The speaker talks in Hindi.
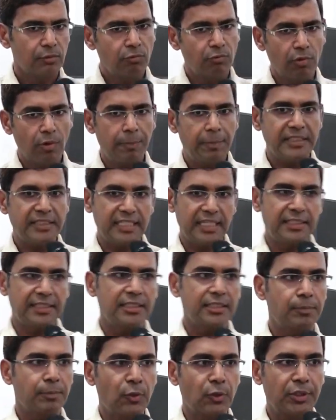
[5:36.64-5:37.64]
तो वो भी
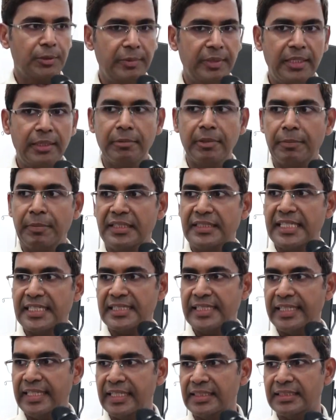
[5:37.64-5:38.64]
चार्जेस बहुत मिनिमम है
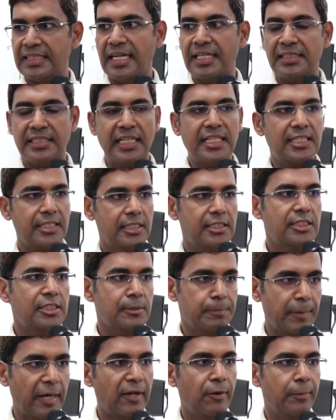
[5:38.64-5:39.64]
जैसे एक जांच है
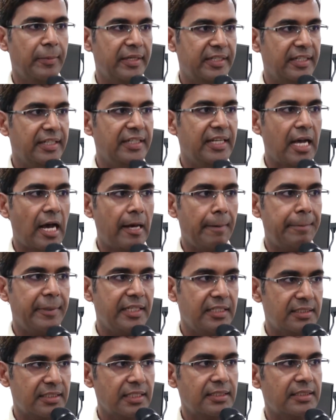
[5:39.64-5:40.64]
स्पायरोमेट्री यहाँ
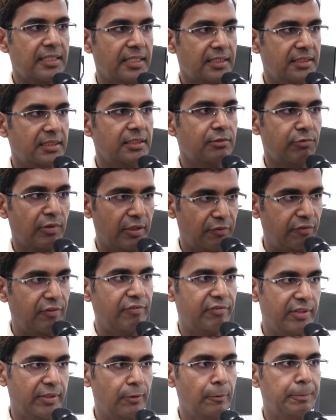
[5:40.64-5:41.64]
पे इसका चार्जेस वन
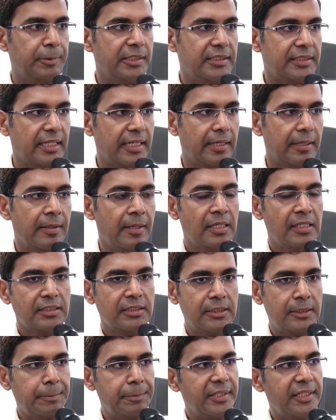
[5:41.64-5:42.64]
फिफ्टी रुपीज़ है
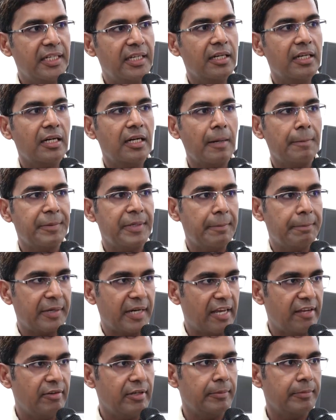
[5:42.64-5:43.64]
जबकि अगर आप ये
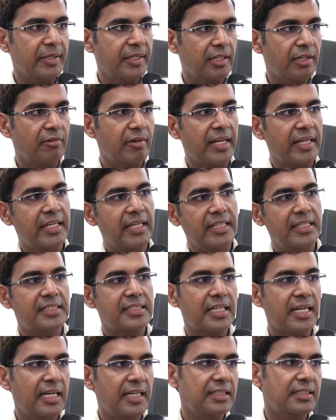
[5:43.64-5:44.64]
प्राइवेट में करवाएंगे
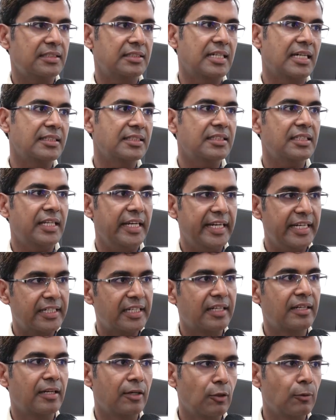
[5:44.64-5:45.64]
इसका ही चार्जेस
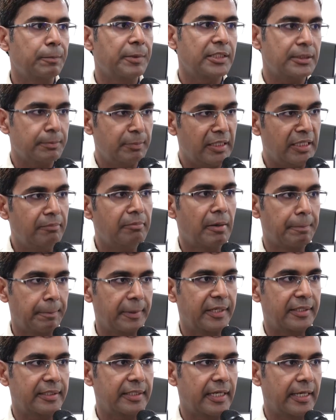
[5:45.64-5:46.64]
एट हंड्रेड रुपीज़ मिनिमम
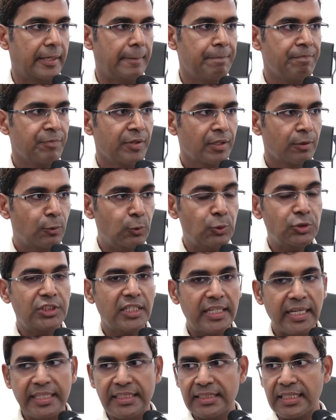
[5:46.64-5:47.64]
पड़ता है कुछ
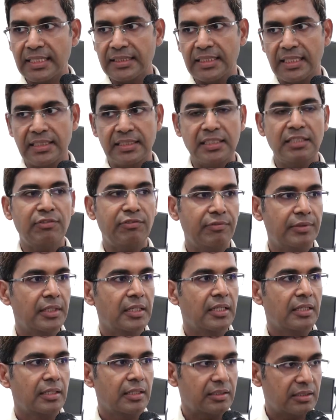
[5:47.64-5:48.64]
जगह इसका चार्जेस
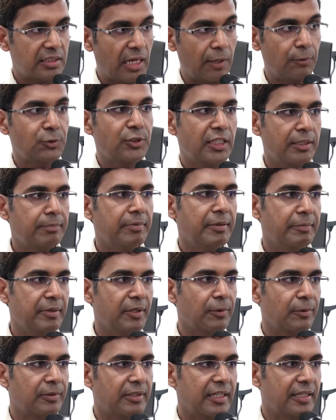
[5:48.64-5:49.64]
थाउजेंड में भी
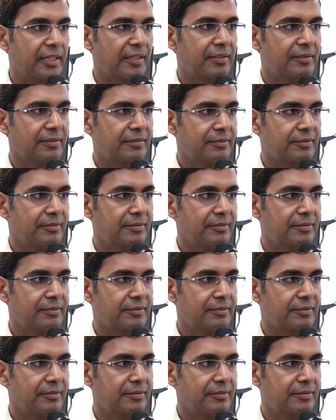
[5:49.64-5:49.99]
होता है